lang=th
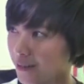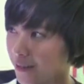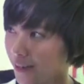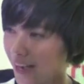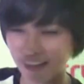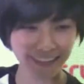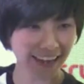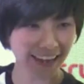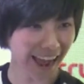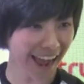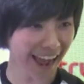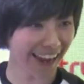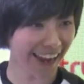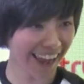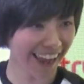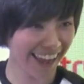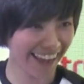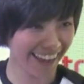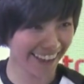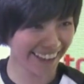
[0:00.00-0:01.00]
กรกฎา
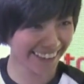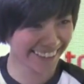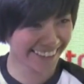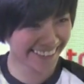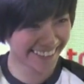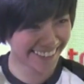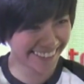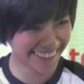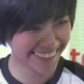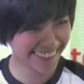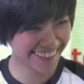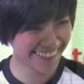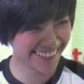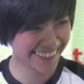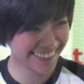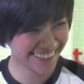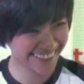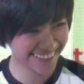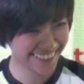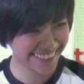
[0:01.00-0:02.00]
ได้ที่เราเป็นแบบ
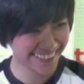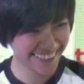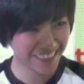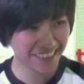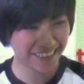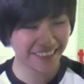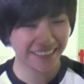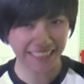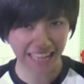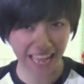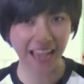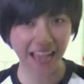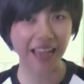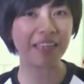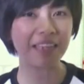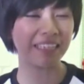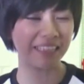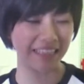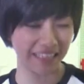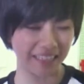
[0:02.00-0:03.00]
ผู้หญิงใช่
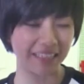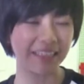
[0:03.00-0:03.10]
ที่